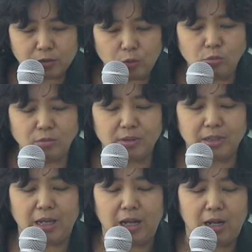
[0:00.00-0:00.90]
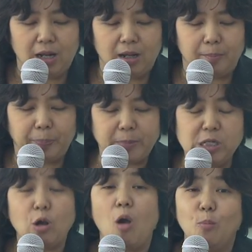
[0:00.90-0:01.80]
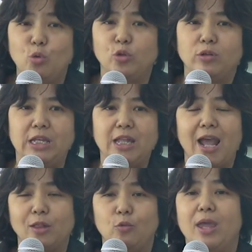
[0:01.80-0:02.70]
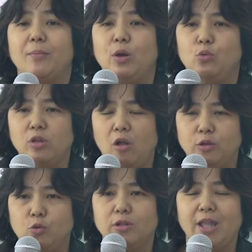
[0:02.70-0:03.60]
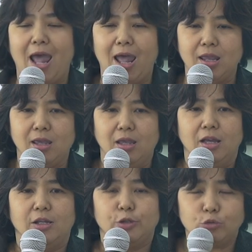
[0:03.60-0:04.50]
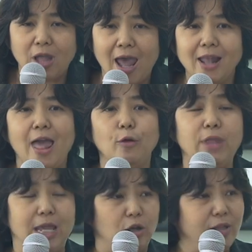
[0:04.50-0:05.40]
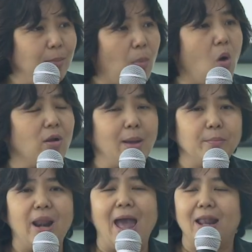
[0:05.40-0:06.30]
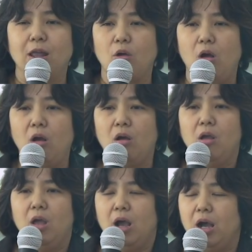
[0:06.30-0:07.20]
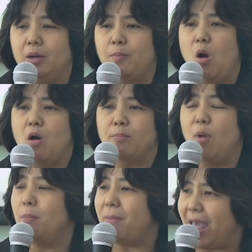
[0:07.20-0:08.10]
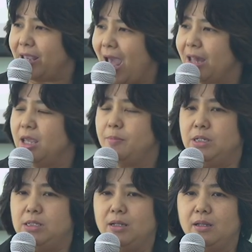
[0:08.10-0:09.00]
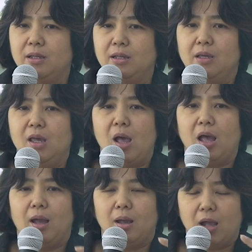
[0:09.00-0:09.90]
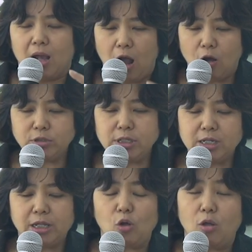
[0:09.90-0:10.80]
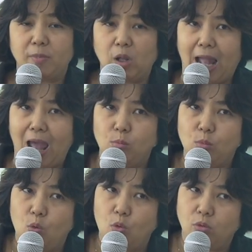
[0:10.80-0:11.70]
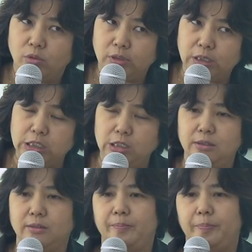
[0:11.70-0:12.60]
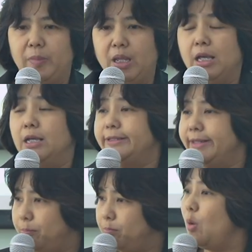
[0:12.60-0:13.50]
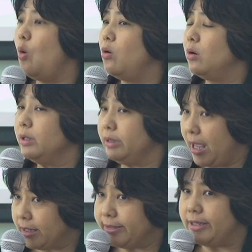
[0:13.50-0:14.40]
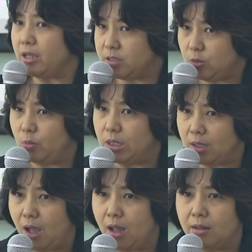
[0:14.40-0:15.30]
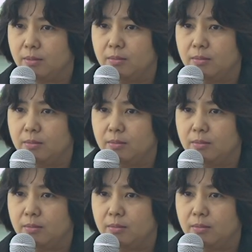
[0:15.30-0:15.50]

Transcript: ทุกคือข้อมูลตรงนี้นะคะตัวเองมารู้ตอนช่วงท้ายสุดท้ายแล้วเด็กก็ได้บอกล่ำลาแล้วก็บอกมอบหมายงานให้เพื่อนเขาเจอกันตอน 9:30 10:00 น.เด็กเสียชีวิตค่ะ